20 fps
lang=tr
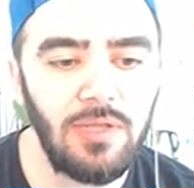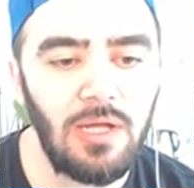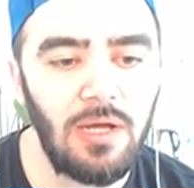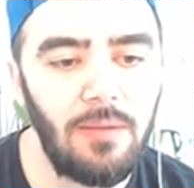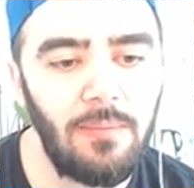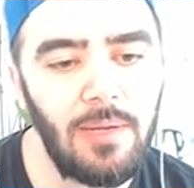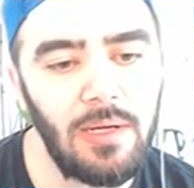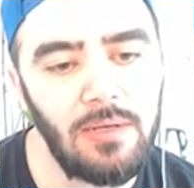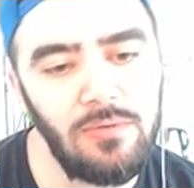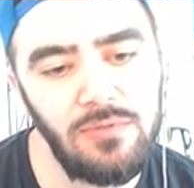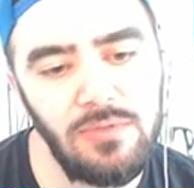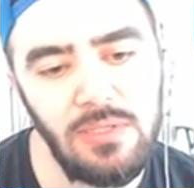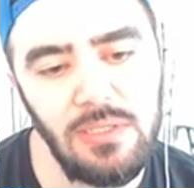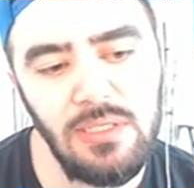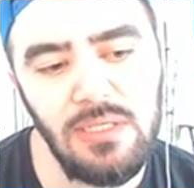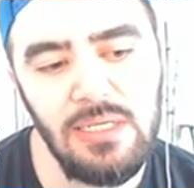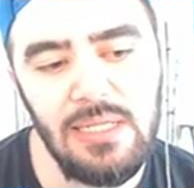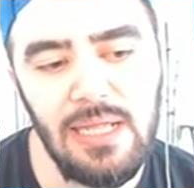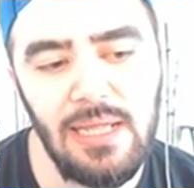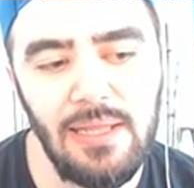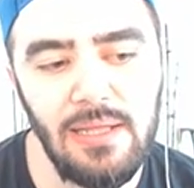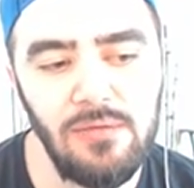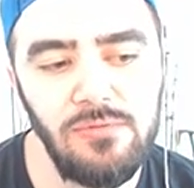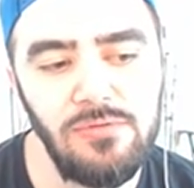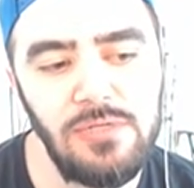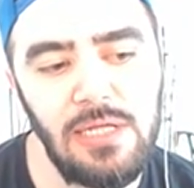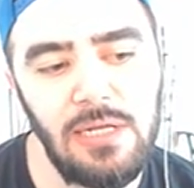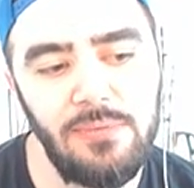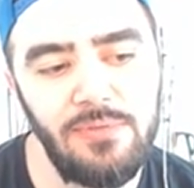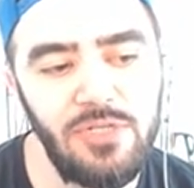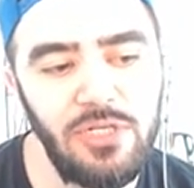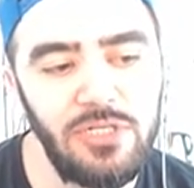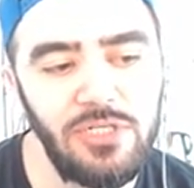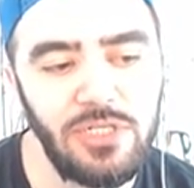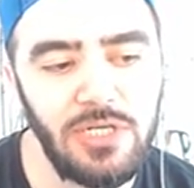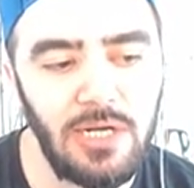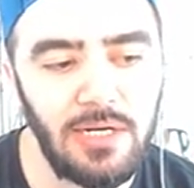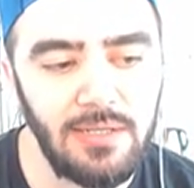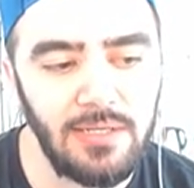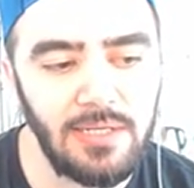Tamam bak güzel. Yine de güzel bir şey
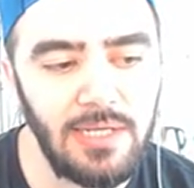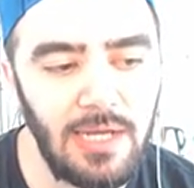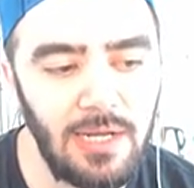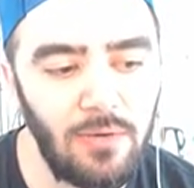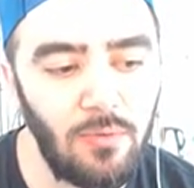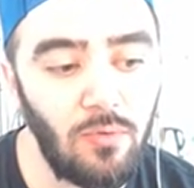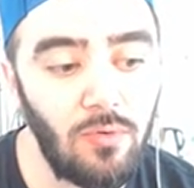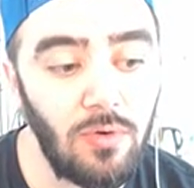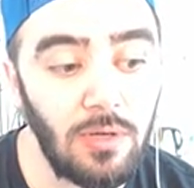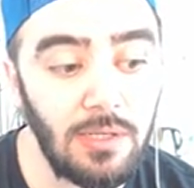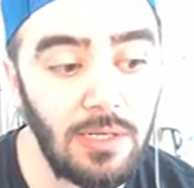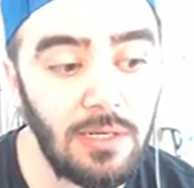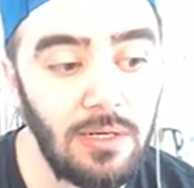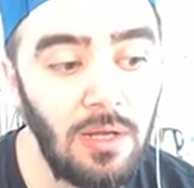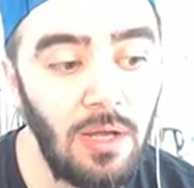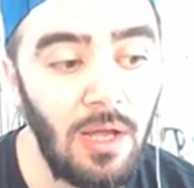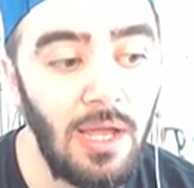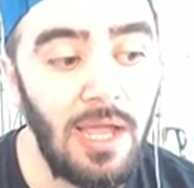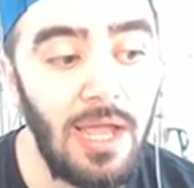çıkardık yani o kadar